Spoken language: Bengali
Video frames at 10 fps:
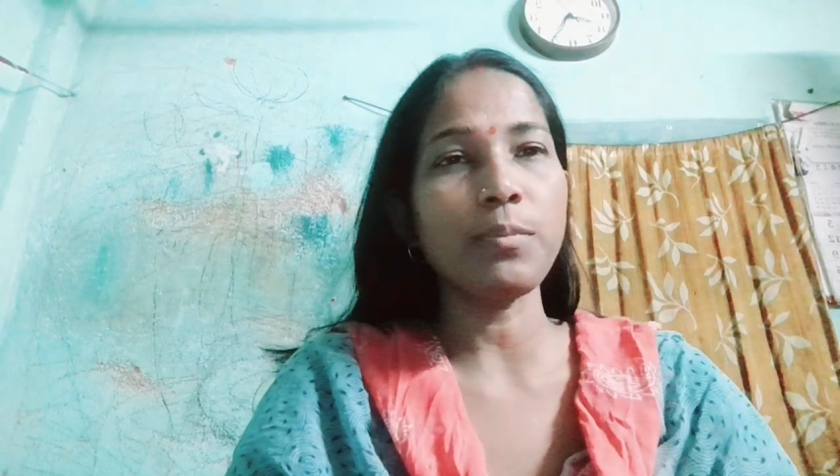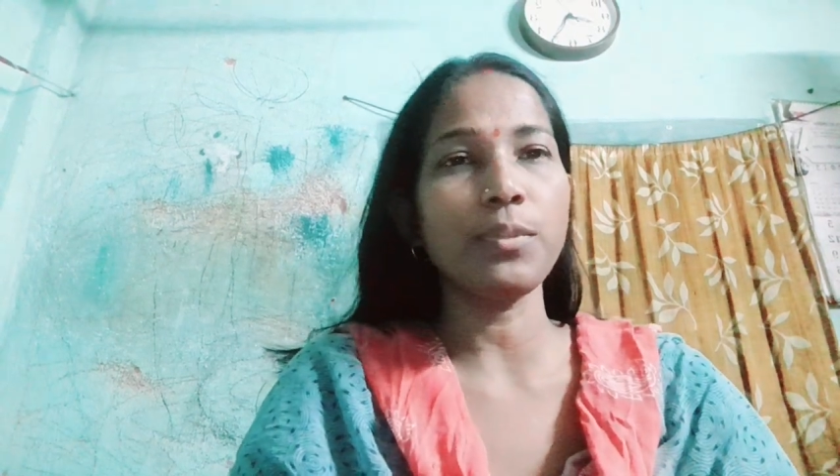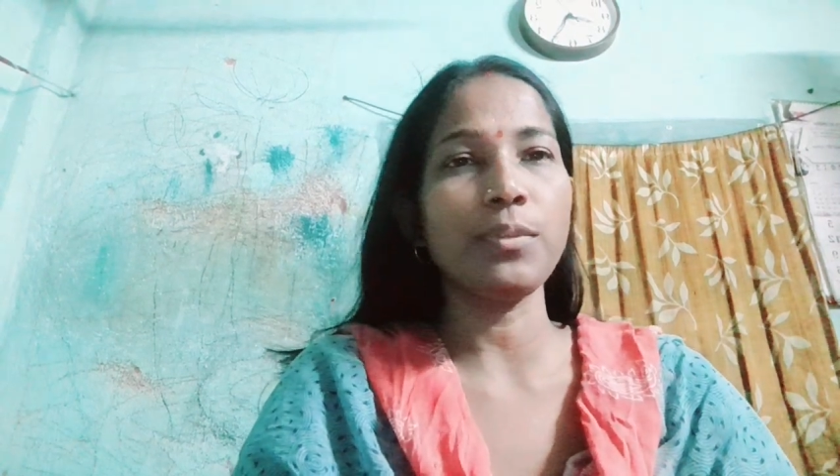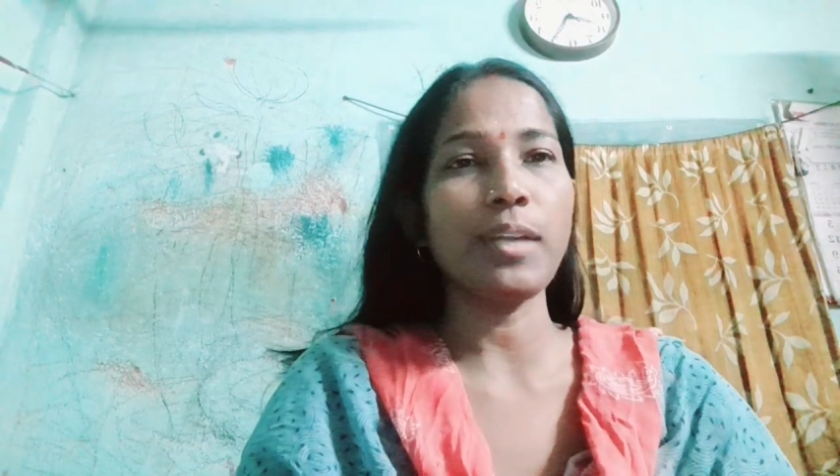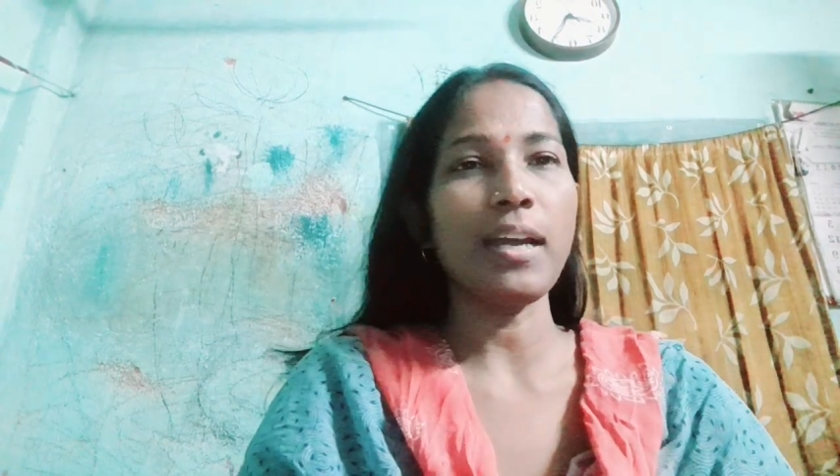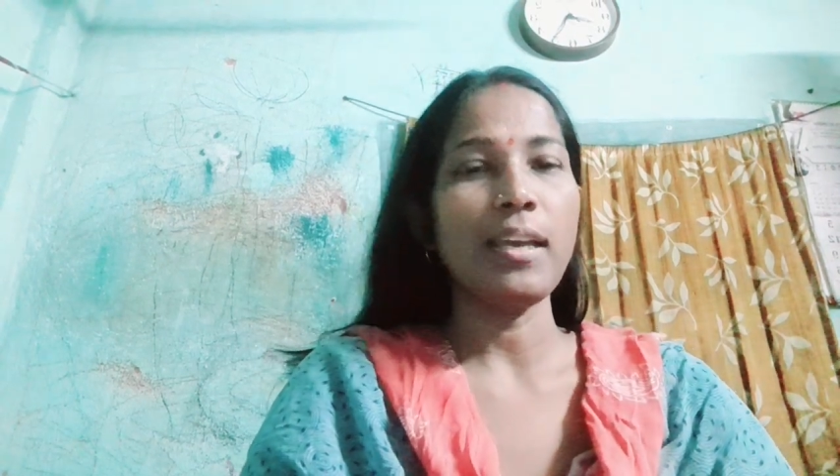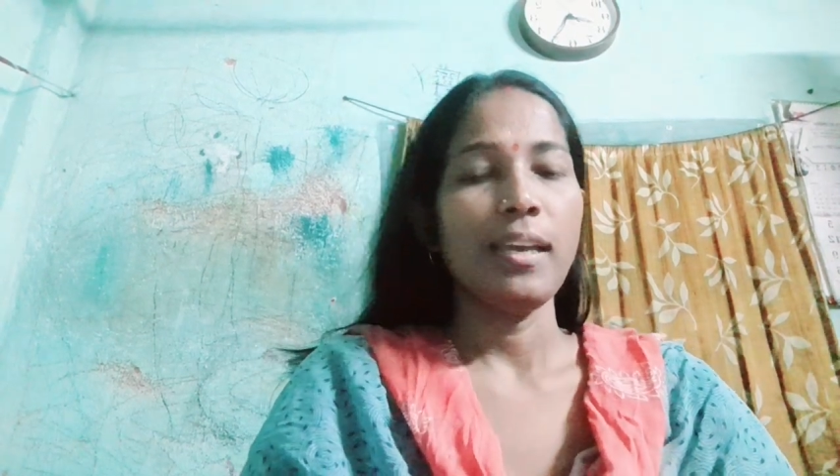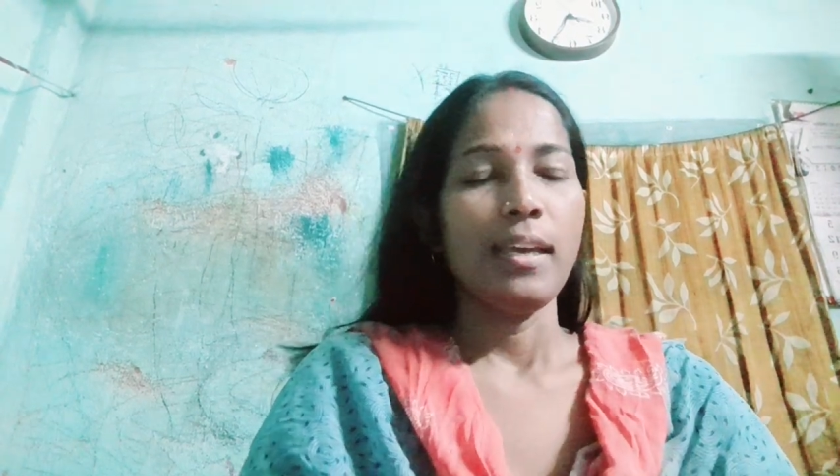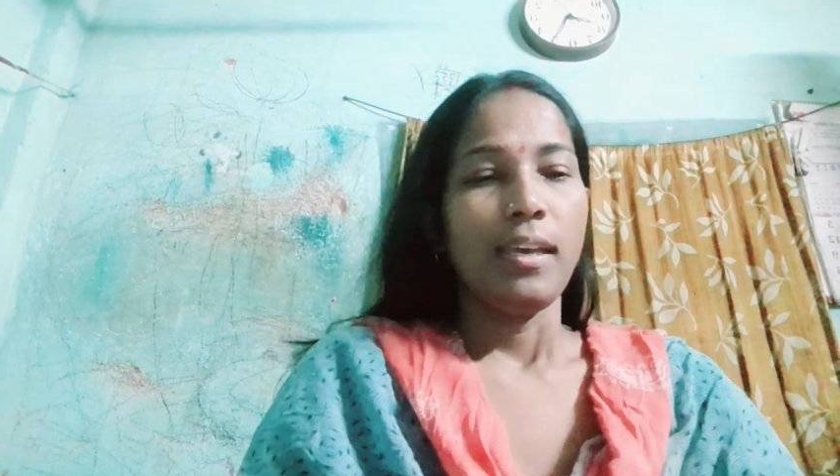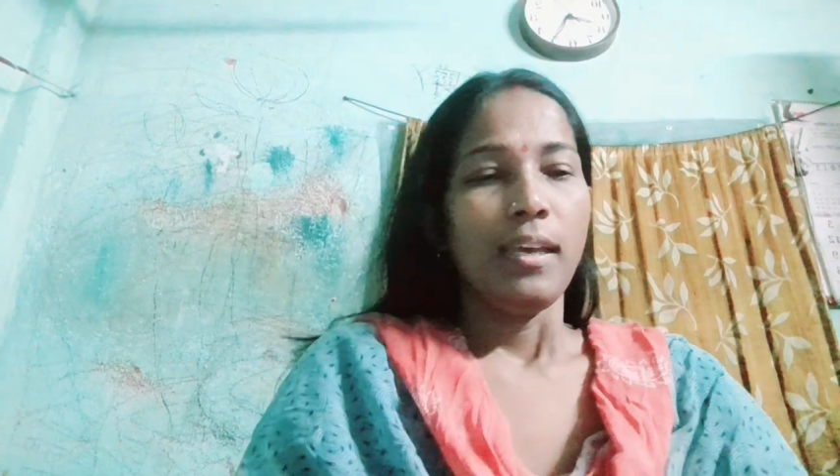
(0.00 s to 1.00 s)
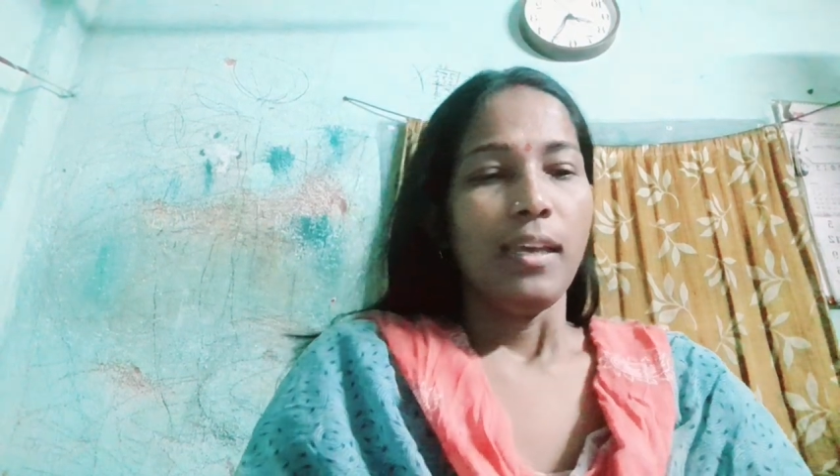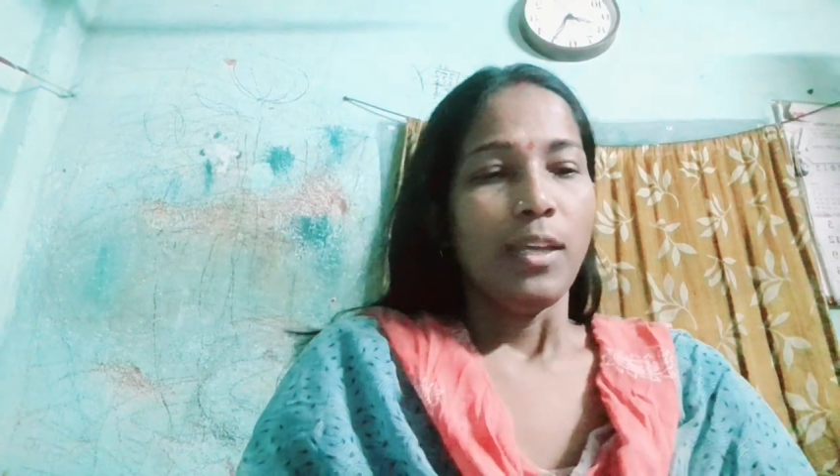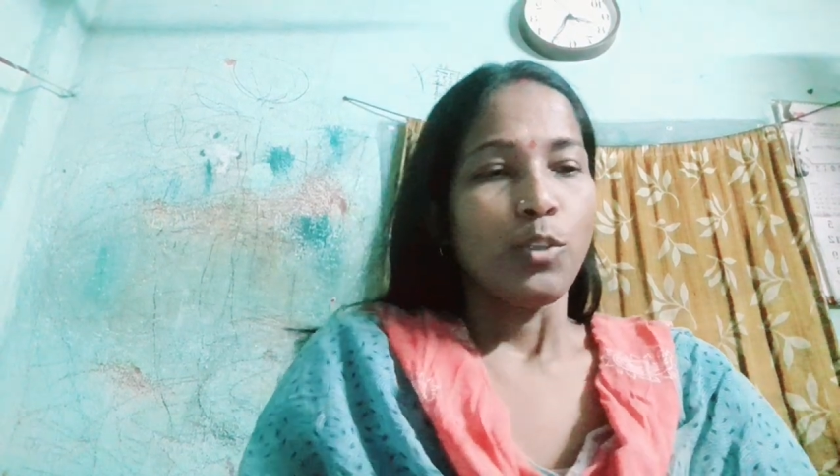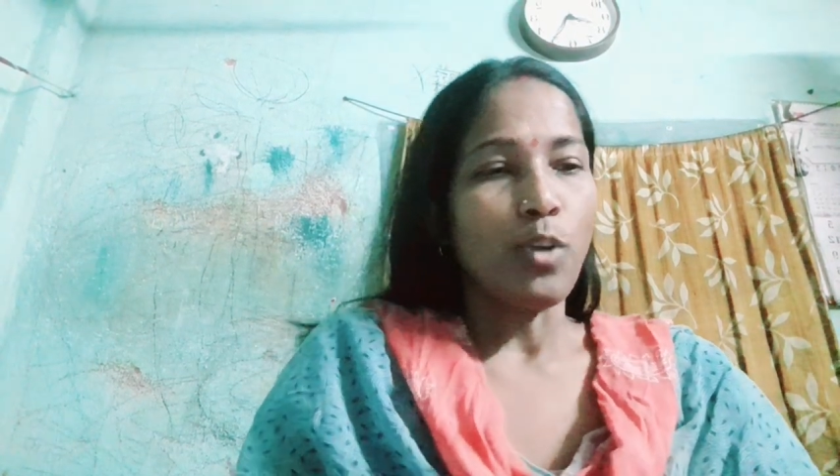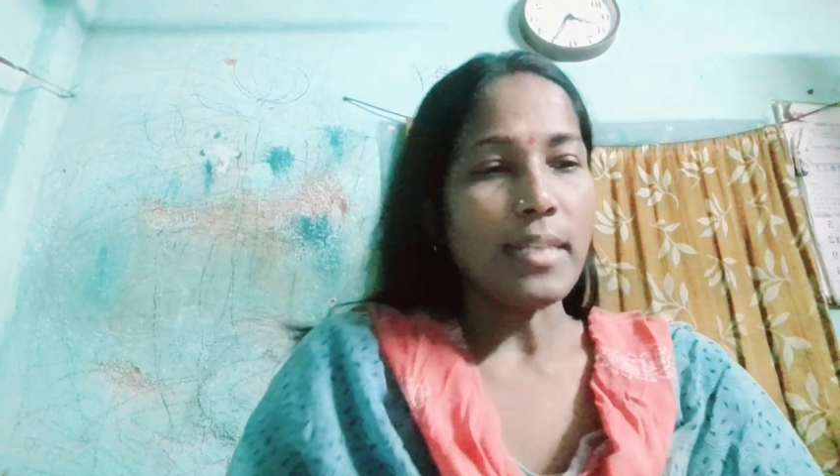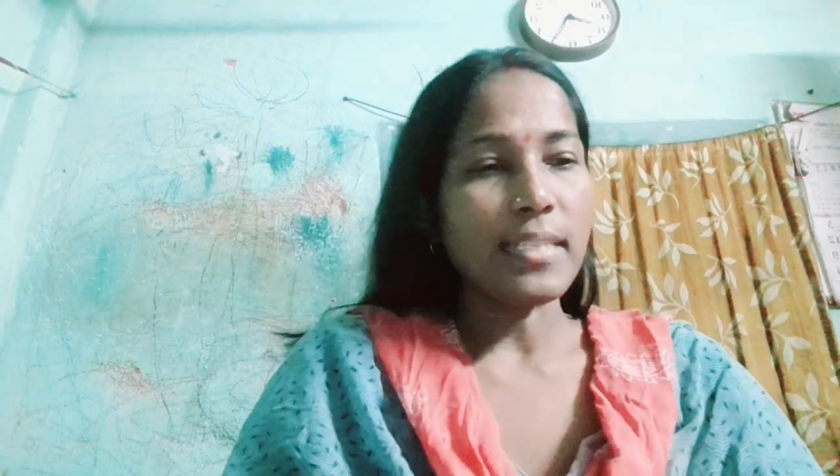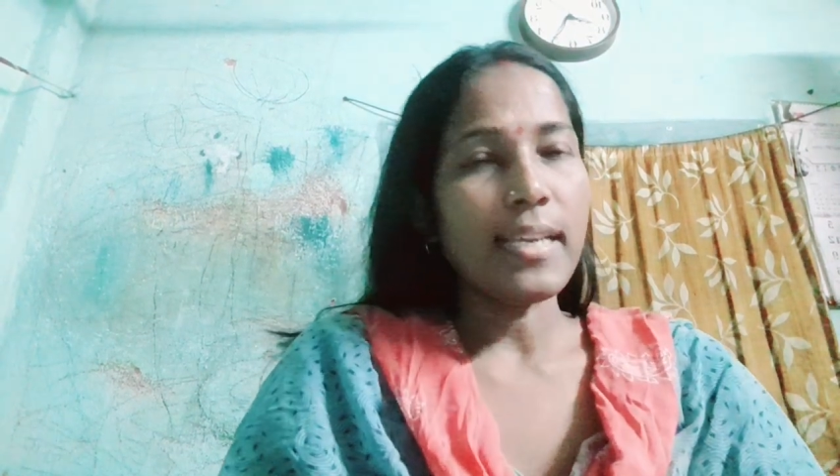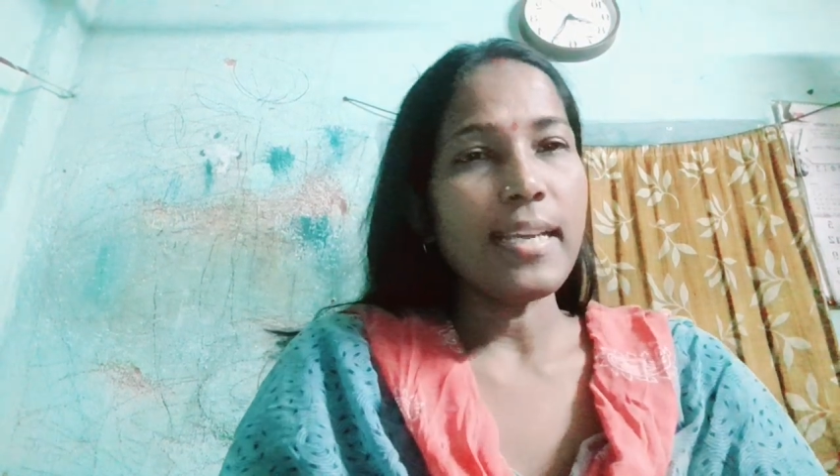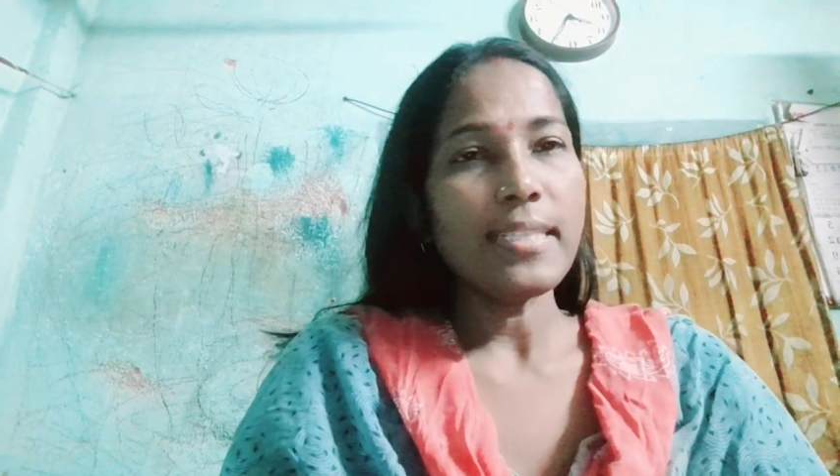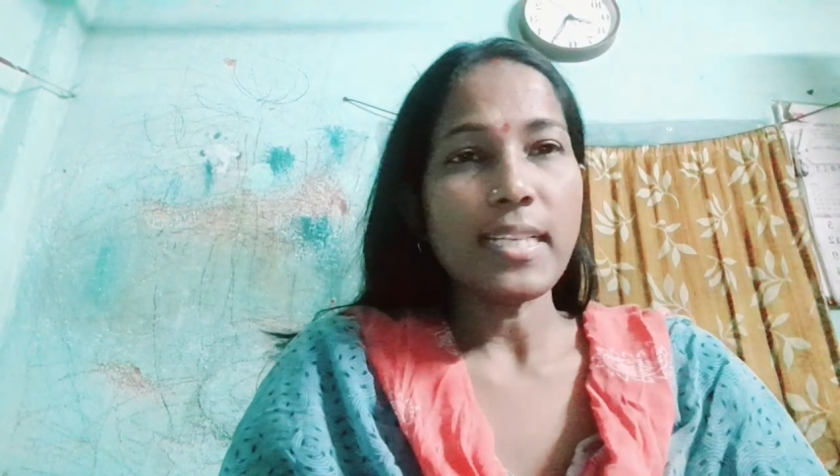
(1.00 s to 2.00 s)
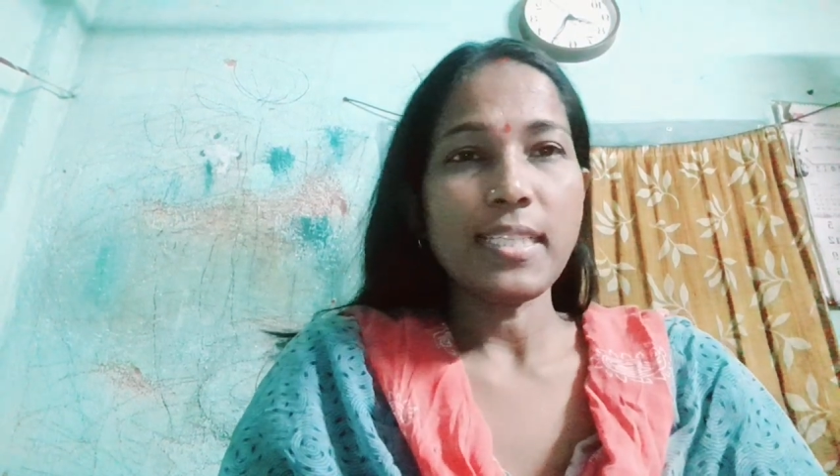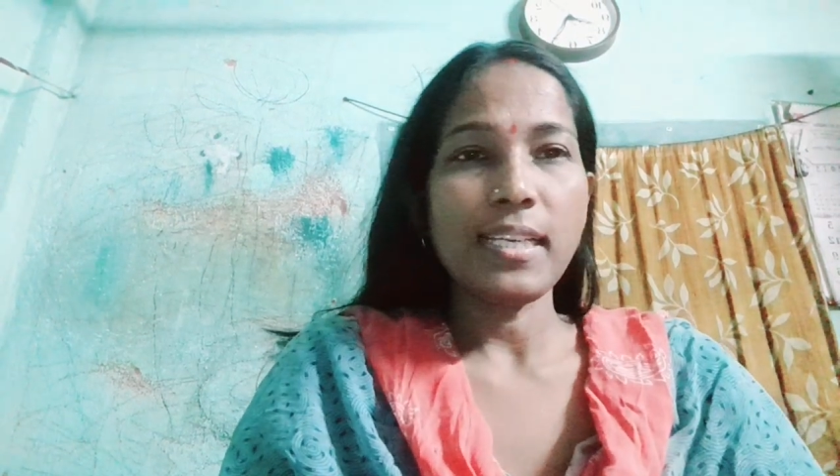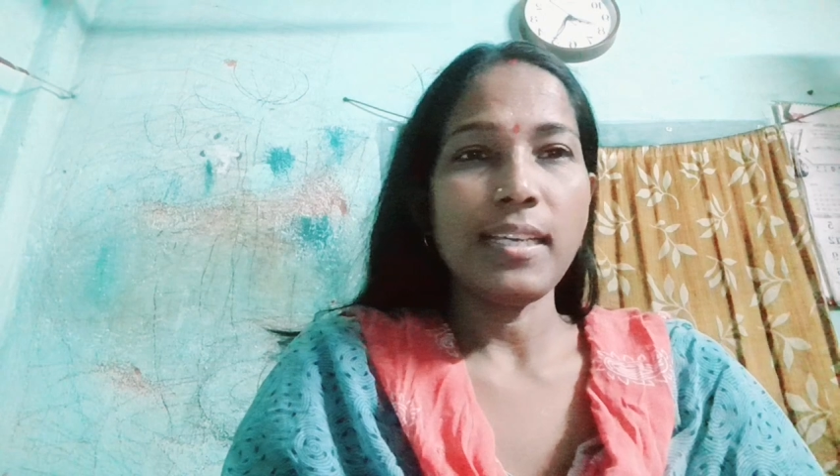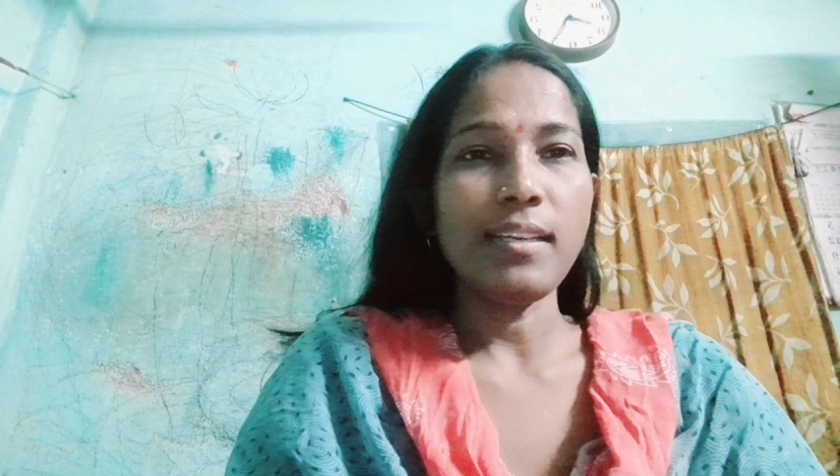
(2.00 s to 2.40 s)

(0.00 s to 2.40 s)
বন্ধুরা তো আজকে এসেছি